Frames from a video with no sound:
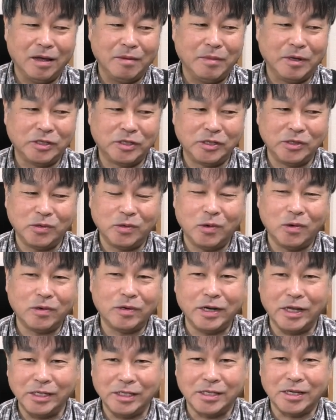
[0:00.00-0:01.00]
まあ、1 5
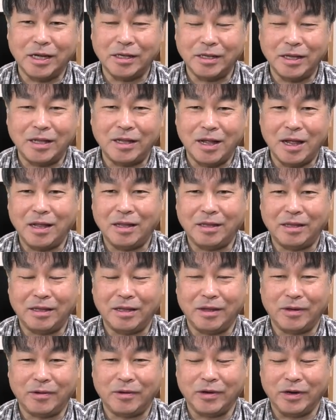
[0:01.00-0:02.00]
6年使ってたっ
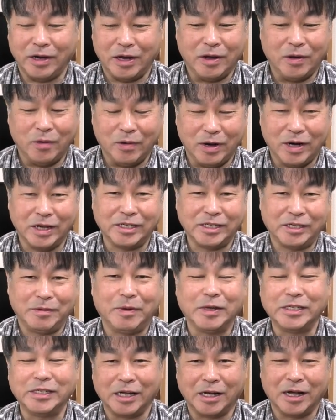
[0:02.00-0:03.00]
ていうふうにお話しし
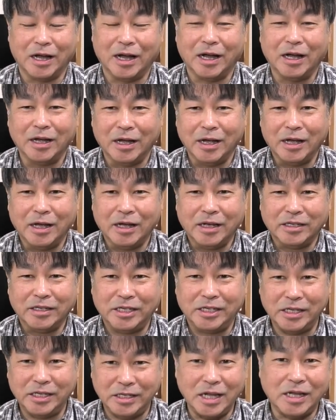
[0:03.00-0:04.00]
ましたが
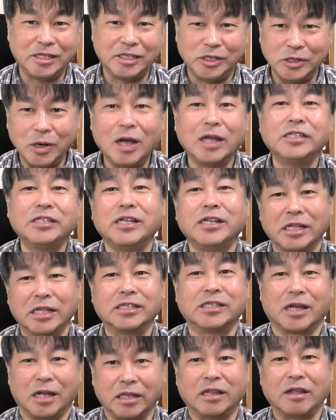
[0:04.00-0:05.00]
実際18年
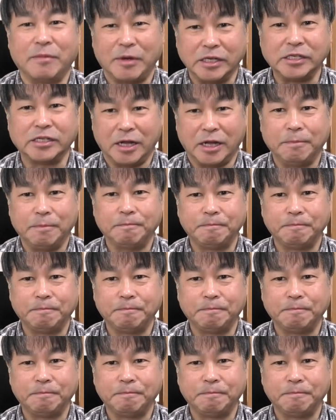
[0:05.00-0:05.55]
使ってました、